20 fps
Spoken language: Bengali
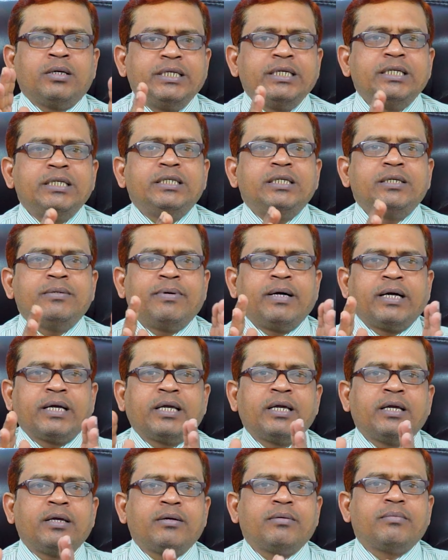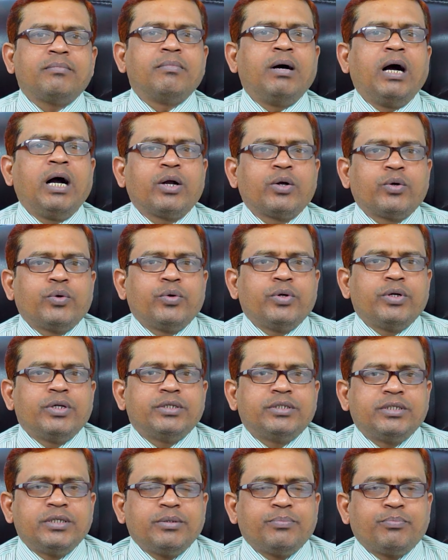তিনটি ভাগে ভাগ
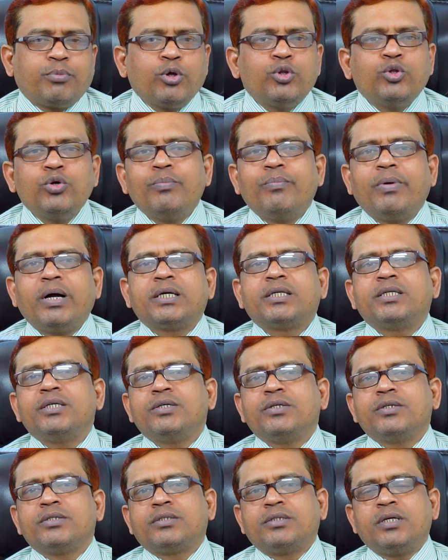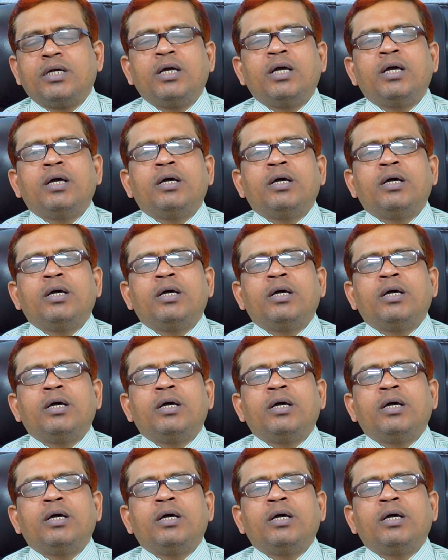করেছি প্রথম ভাগটি হচ্ছে